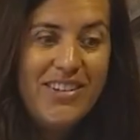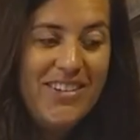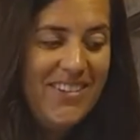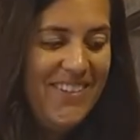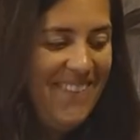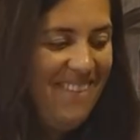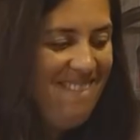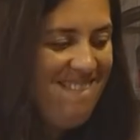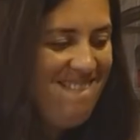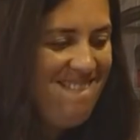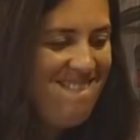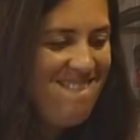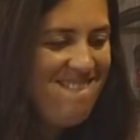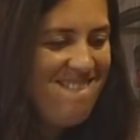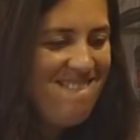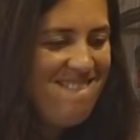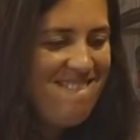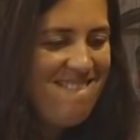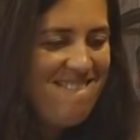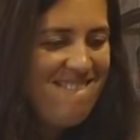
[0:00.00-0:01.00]
io.
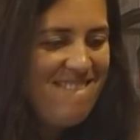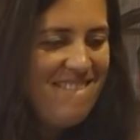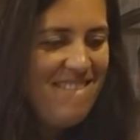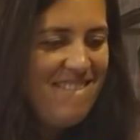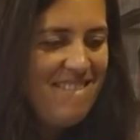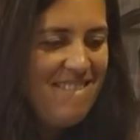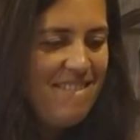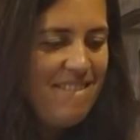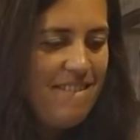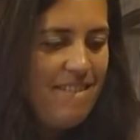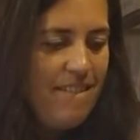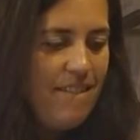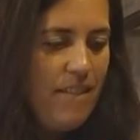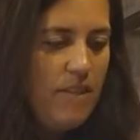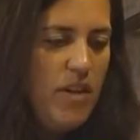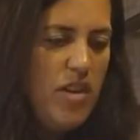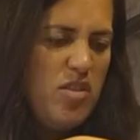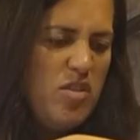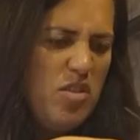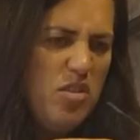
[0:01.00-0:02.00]

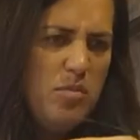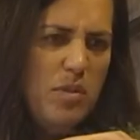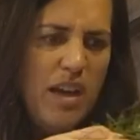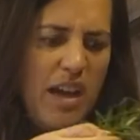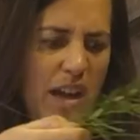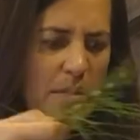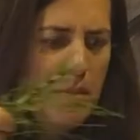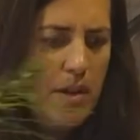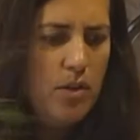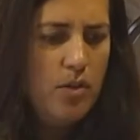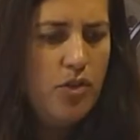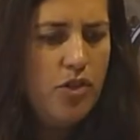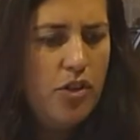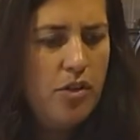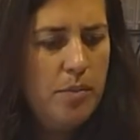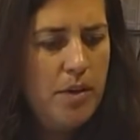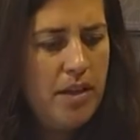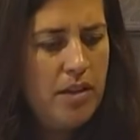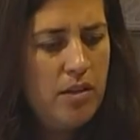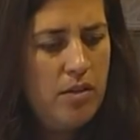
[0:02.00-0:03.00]
Questo non mi gata, non
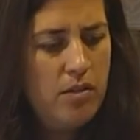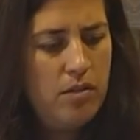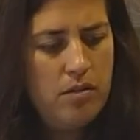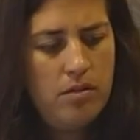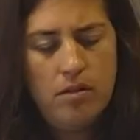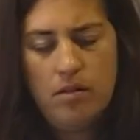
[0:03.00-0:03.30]
ci